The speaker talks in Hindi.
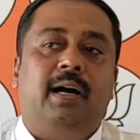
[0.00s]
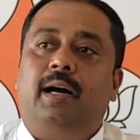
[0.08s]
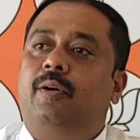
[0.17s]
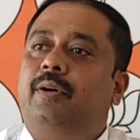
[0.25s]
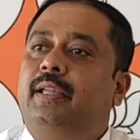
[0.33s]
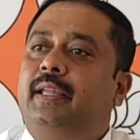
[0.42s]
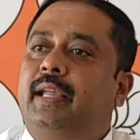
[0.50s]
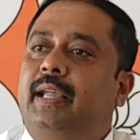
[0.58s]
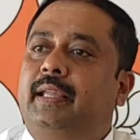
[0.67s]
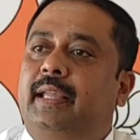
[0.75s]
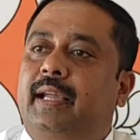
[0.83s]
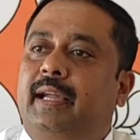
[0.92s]
और ये
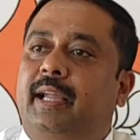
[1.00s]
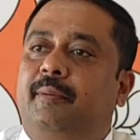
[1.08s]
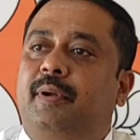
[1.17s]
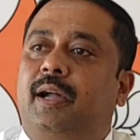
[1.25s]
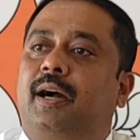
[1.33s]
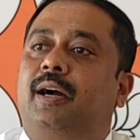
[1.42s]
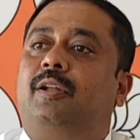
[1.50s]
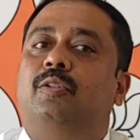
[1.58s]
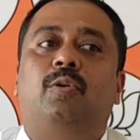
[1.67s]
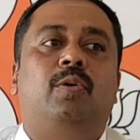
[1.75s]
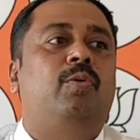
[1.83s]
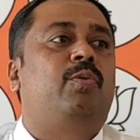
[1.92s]
एरिया में हक
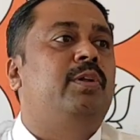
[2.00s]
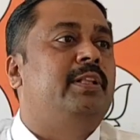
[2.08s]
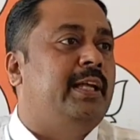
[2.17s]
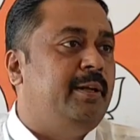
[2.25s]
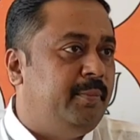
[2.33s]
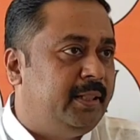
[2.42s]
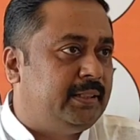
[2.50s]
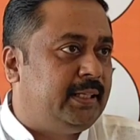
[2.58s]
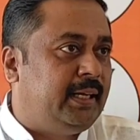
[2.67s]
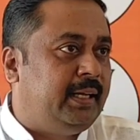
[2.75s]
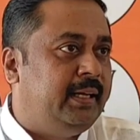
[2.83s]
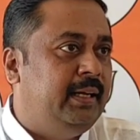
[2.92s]
लोगों को नहीं
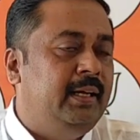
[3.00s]
मिलता है